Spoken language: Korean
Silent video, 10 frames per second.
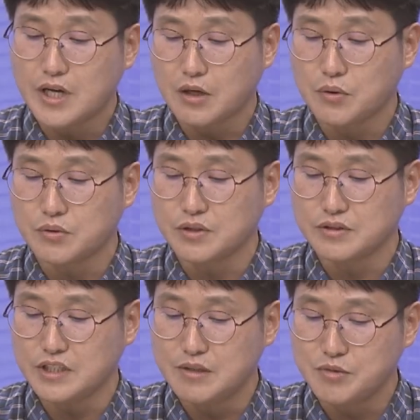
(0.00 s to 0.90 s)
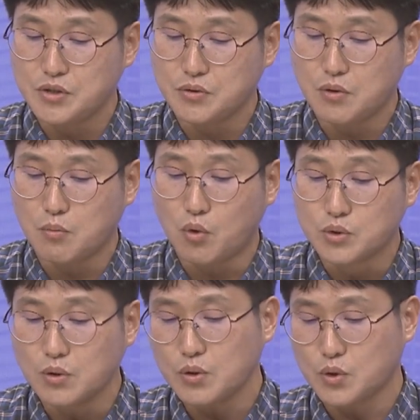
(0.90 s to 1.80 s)
학교는 임시로
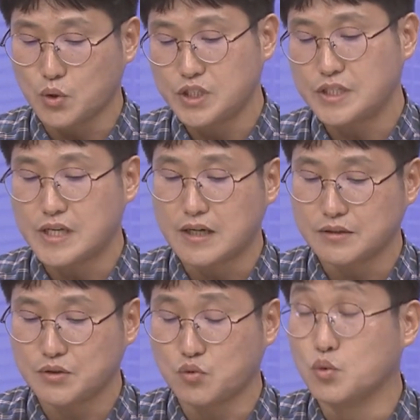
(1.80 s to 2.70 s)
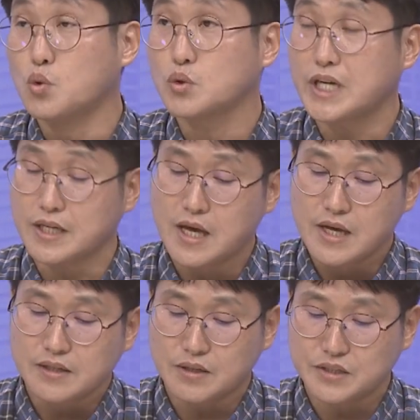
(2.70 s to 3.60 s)
모듈러 교실이라는 것을 운동장에
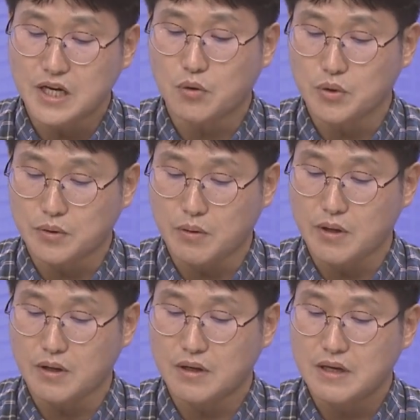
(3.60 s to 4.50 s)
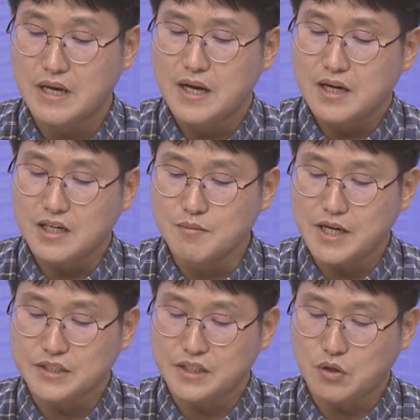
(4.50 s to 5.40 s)
설치하고 있고요.
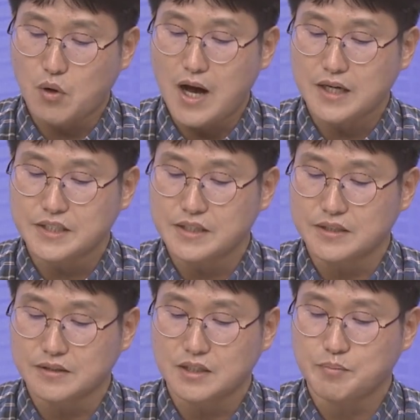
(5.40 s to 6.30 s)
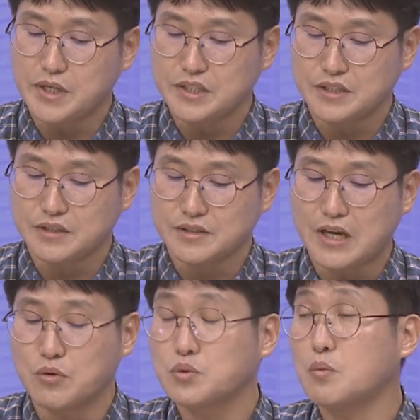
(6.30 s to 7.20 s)
음악실, 과학실 등 특별실은
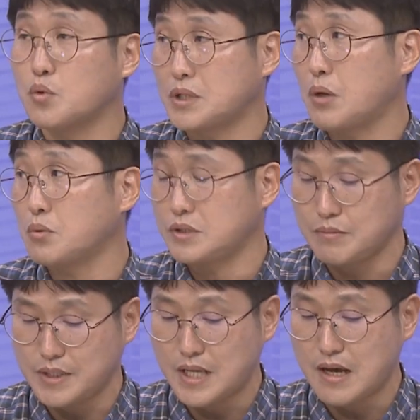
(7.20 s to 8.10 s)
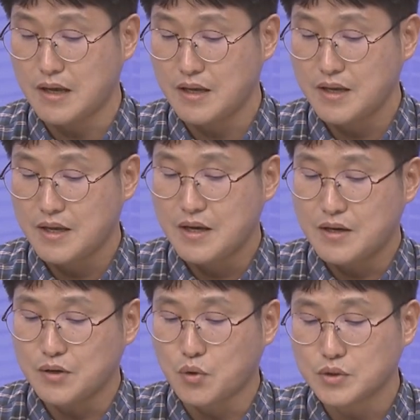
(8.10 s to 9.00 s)
사용도 못하고 있습니다. 네.
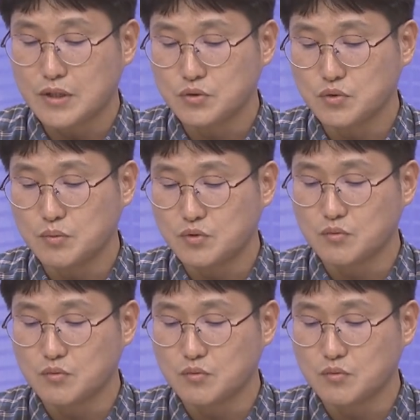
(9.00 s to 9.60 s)
어, 교사 수급도